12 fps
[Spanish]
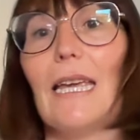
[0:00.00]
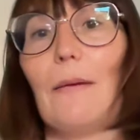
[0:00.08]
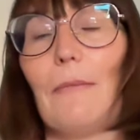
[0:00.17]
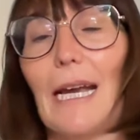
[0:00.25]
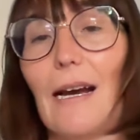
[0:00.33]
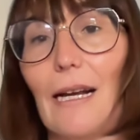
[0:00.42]
y
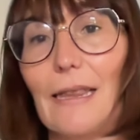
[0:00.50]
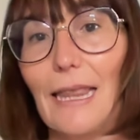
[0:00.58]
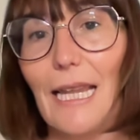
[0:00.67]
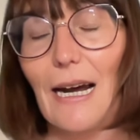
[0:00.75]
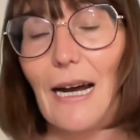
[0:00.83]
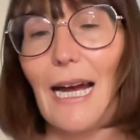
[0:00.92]
me
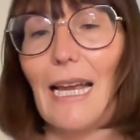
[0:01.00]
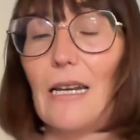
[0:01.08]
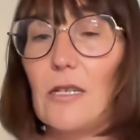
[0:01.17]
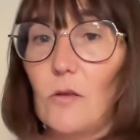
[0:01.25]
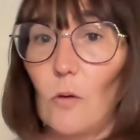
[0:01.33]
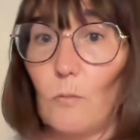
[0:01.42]
encanta el
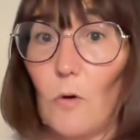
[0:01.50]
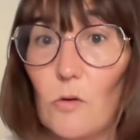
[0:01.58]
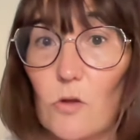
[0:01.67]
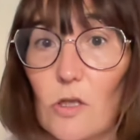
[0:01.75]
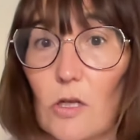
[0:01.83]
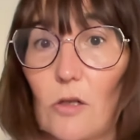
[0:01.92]
stop
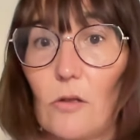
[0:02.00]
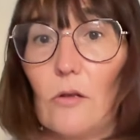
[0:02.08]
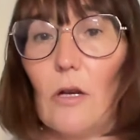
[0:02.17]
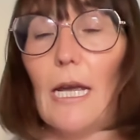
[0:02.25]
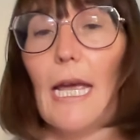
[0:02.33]
motion